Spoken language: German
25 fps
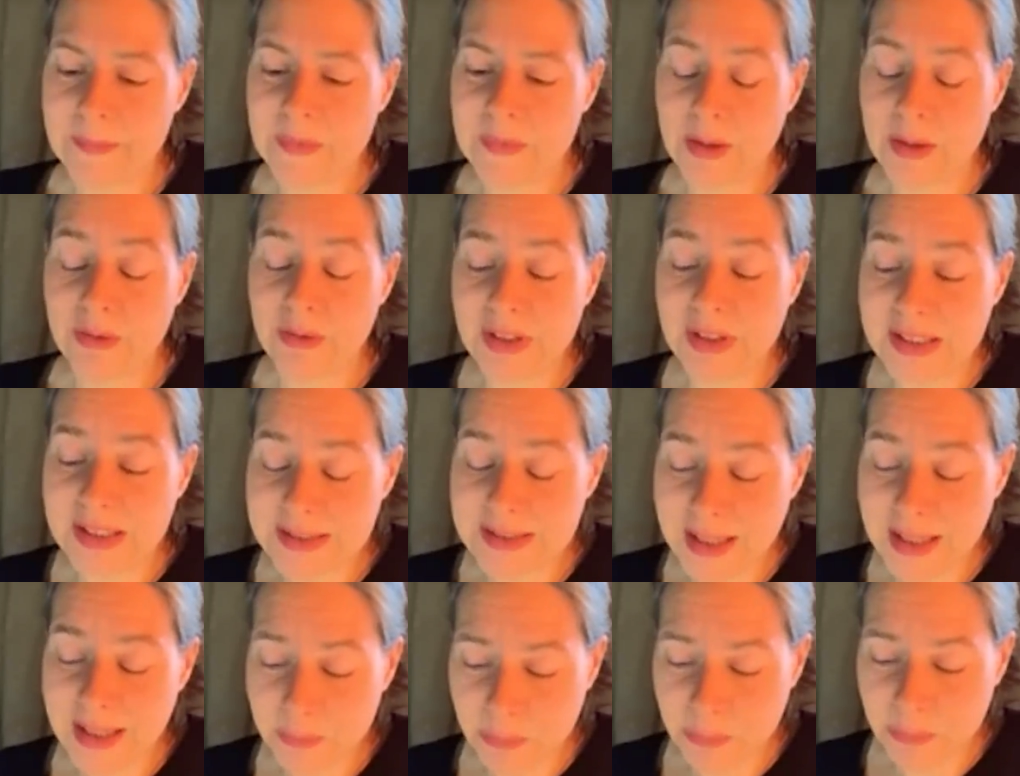Aber wie
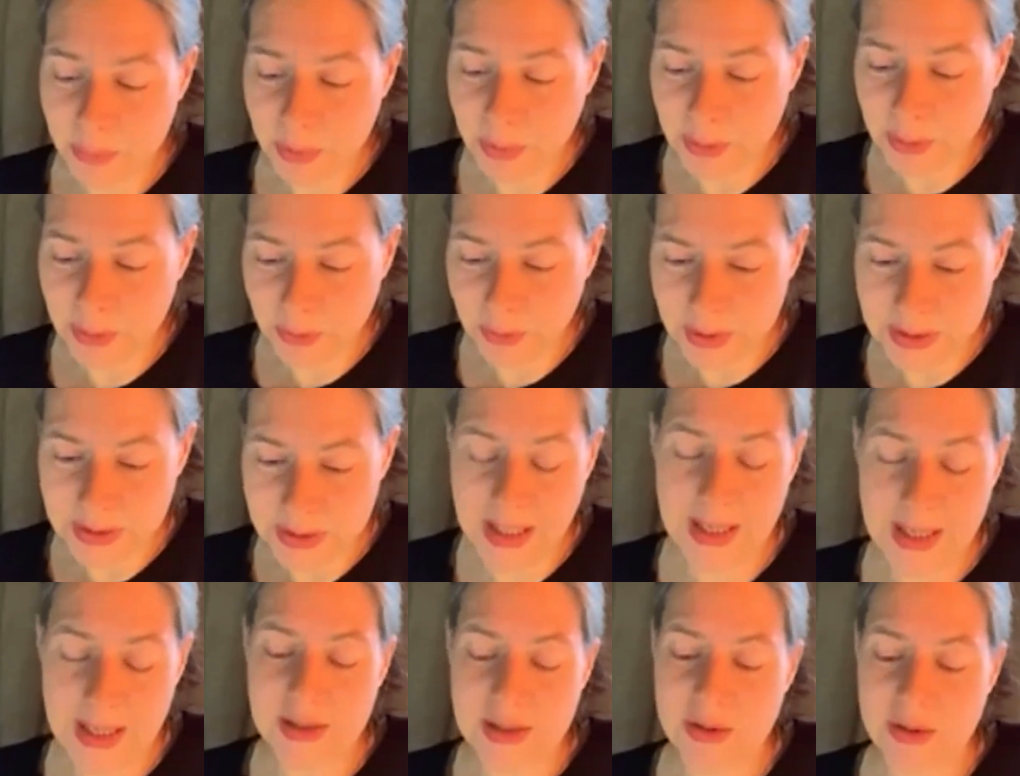gesagt,
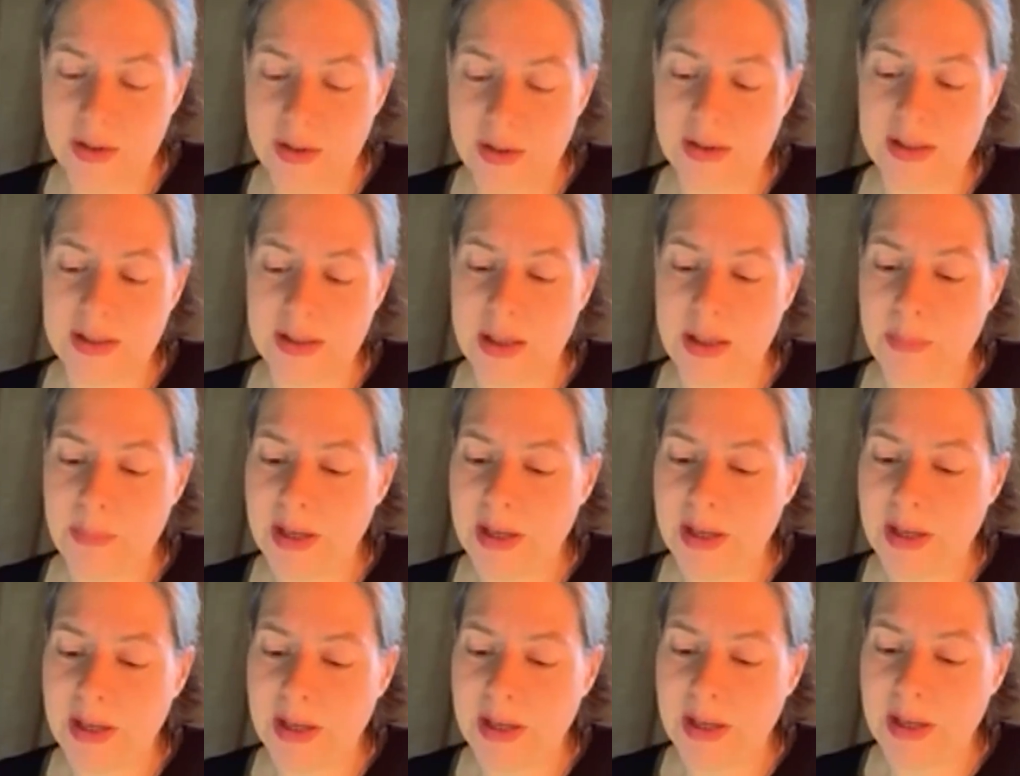Priorität sollte
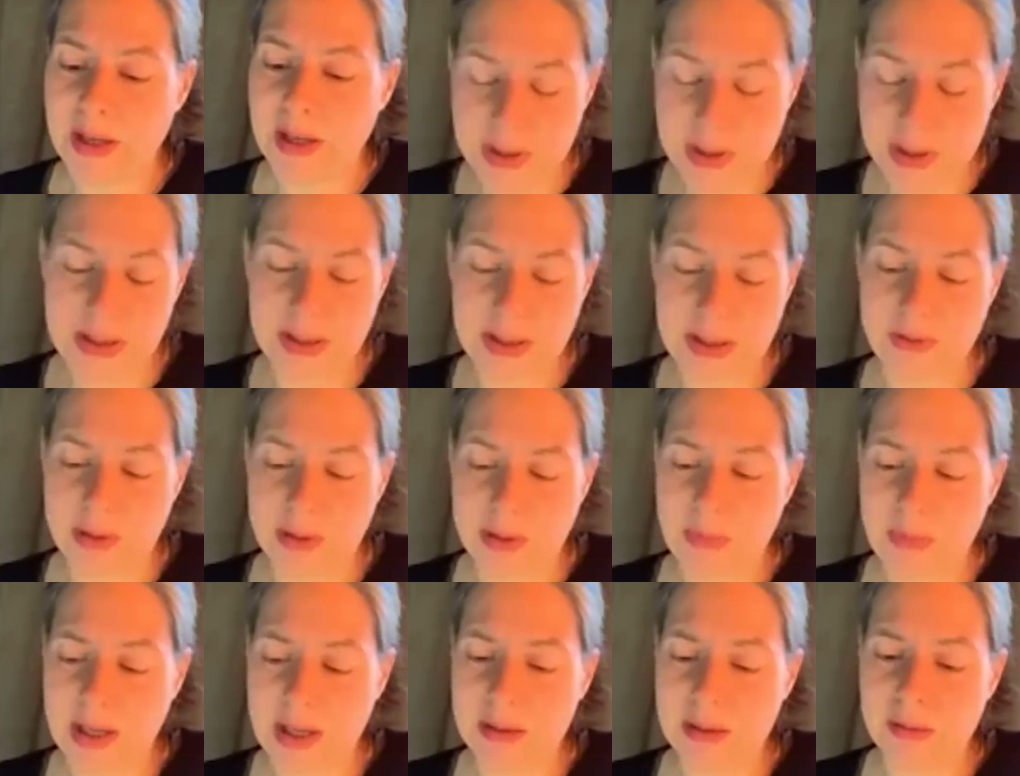dabei unbedingt die
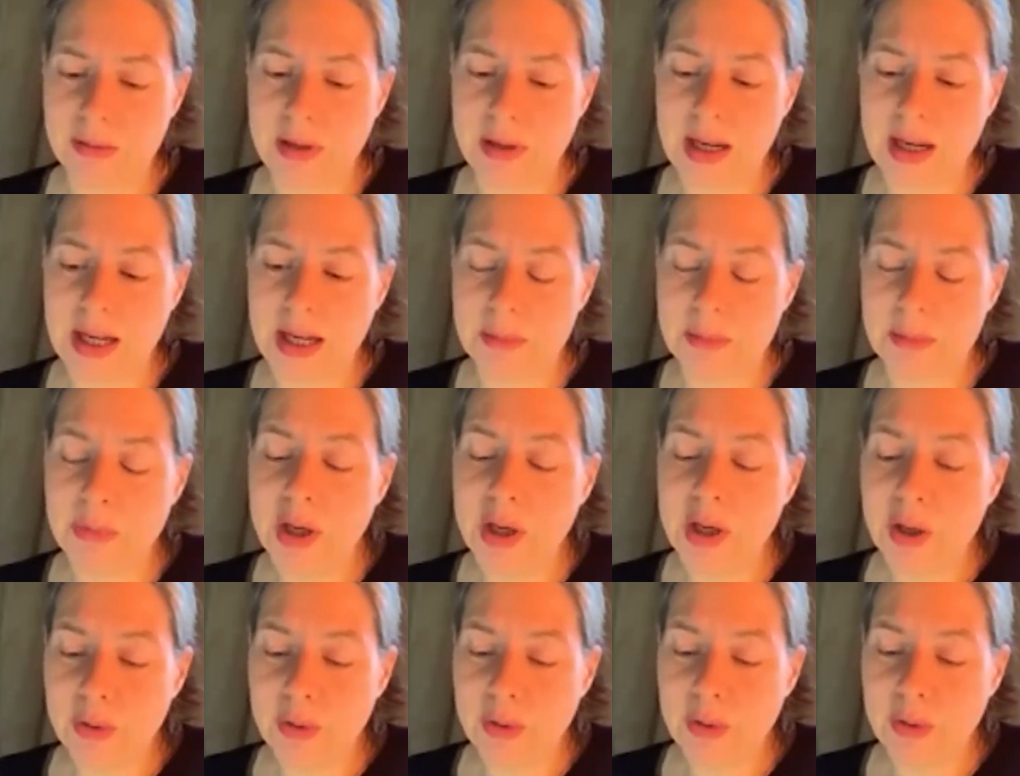Vermeidung haben
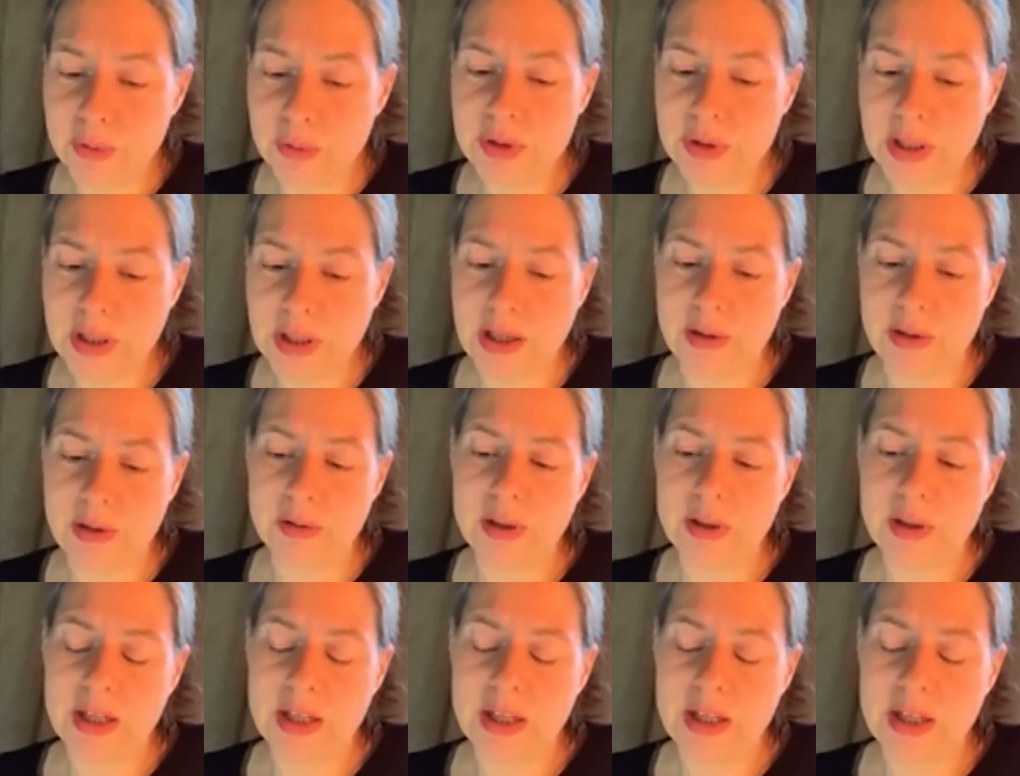und auch
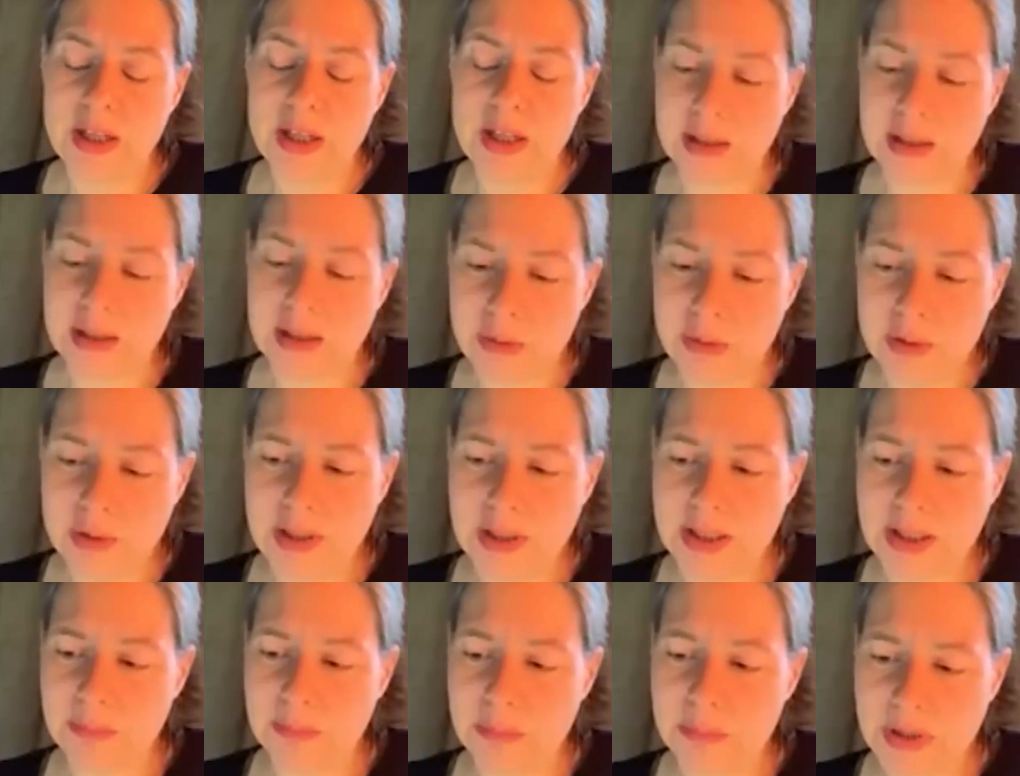die
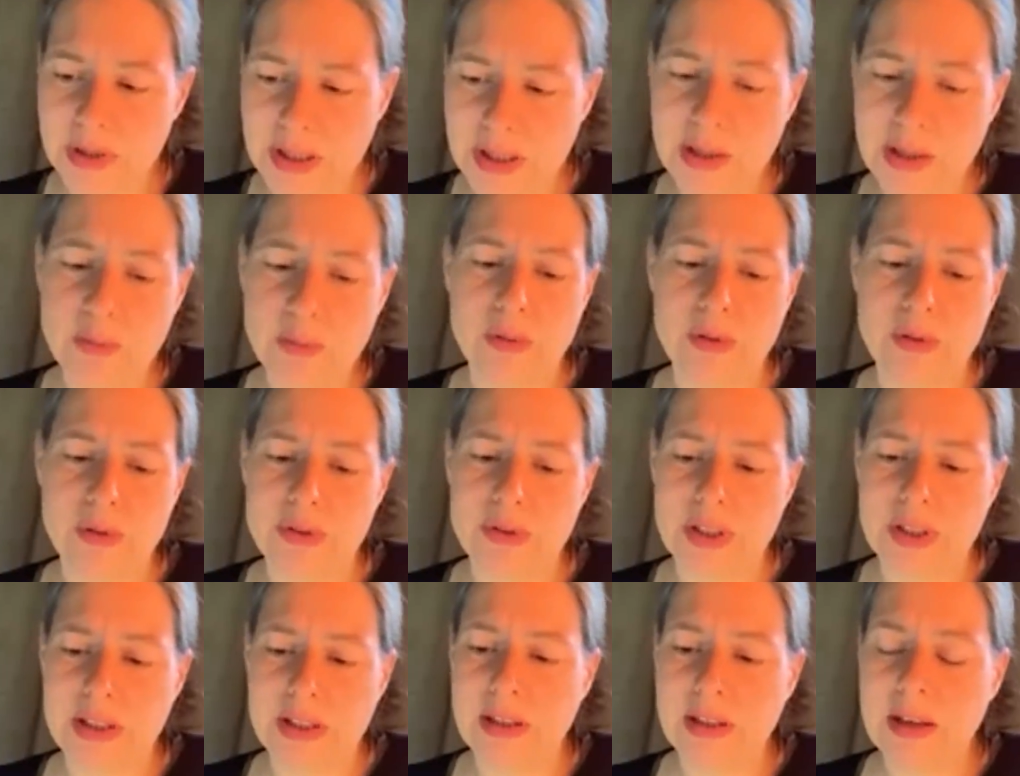natürlichen Bedingungen,
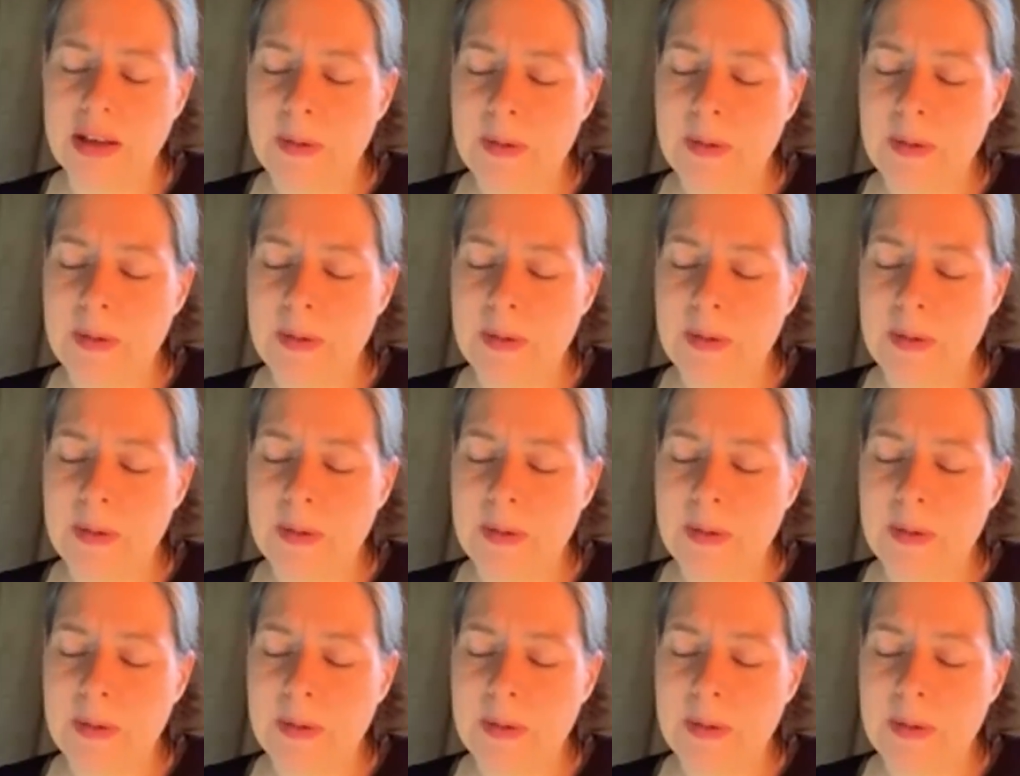die